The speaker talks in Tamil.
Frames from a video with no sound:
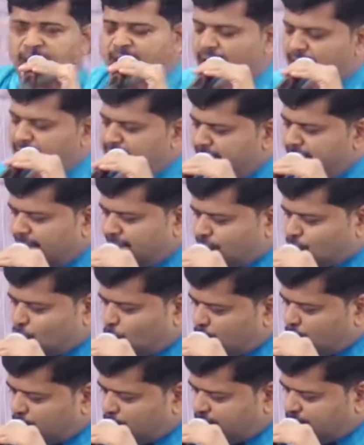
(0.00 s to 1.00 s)
கண்ணீரை
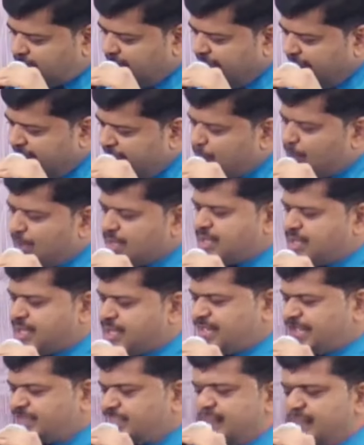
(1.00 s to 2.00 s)
துருத்தியில எண்ணி
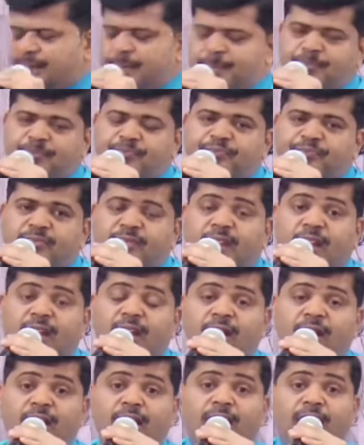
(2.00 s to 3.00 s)
வச்சிருக்கார்
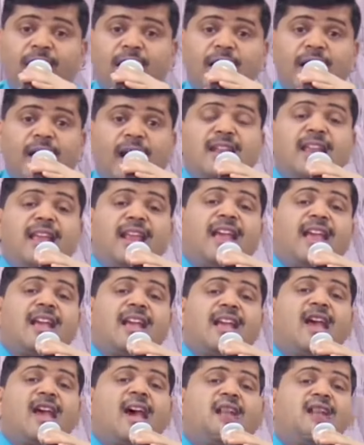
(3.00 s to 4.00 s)
கண்ணீரை
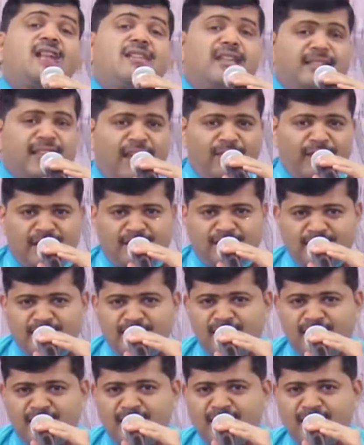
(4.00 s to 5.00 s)
காண்கிற தேவன்
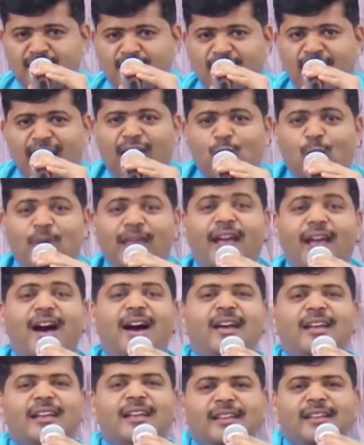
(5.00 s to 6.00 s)
அலையலுயா
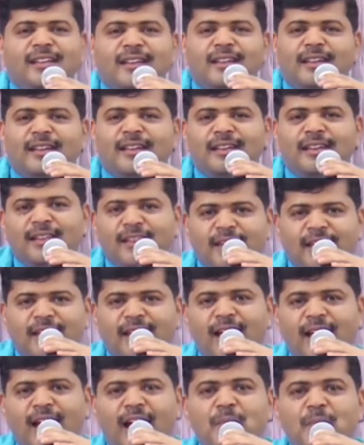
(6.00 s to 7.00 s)

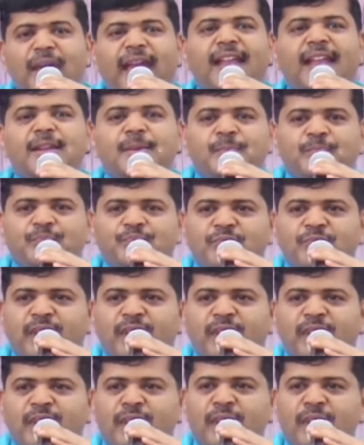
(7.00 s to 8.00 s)
ஆமேன்
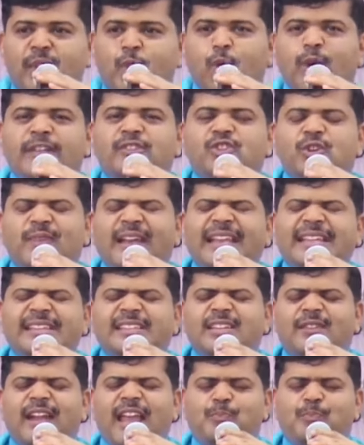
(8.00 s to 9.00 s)
குடித்து
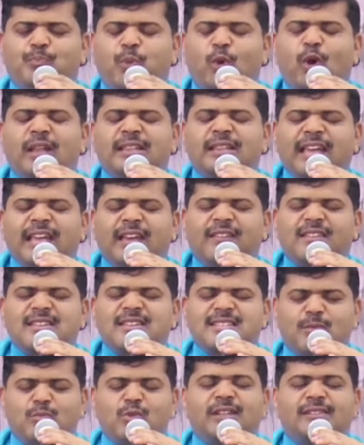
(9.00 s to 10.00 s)
வரித்தவளை போல தேவ
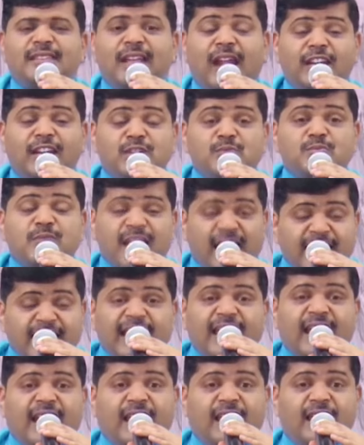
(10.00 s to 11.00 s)
சமூகத்தில் அழும்
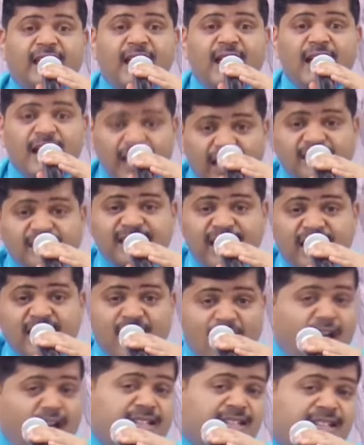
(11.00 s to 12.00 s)
கண்ணீரை கர்த்தர்
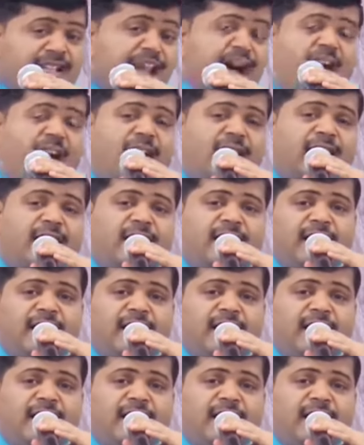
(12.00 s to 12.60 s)
காண்கிறார்